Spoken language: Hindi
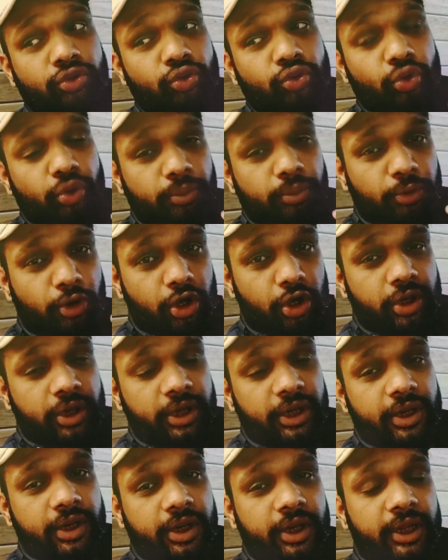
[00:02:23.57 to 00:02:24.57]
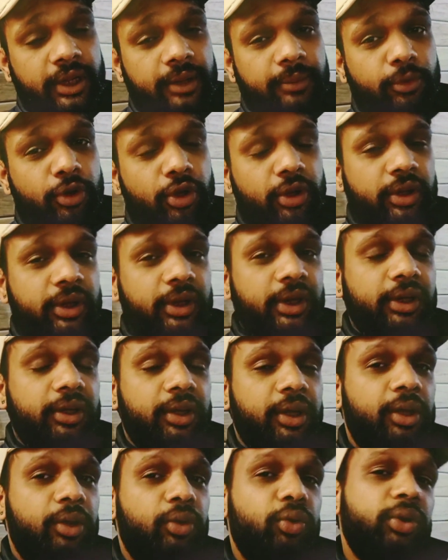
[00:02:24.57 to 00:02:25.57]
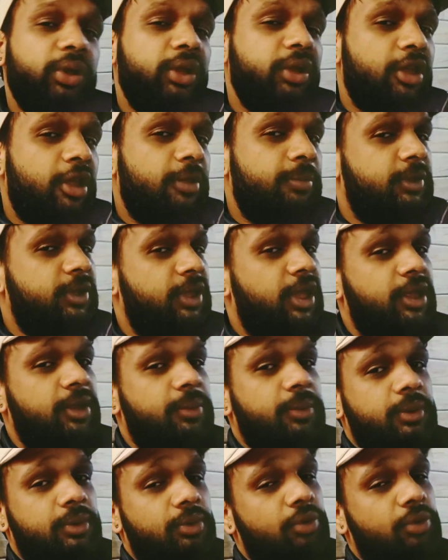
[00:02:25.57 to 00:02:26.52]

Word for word: जो ब्लॉग कर रहे हैं ब्लॉगिंग करते हैं उनके साथ भी यही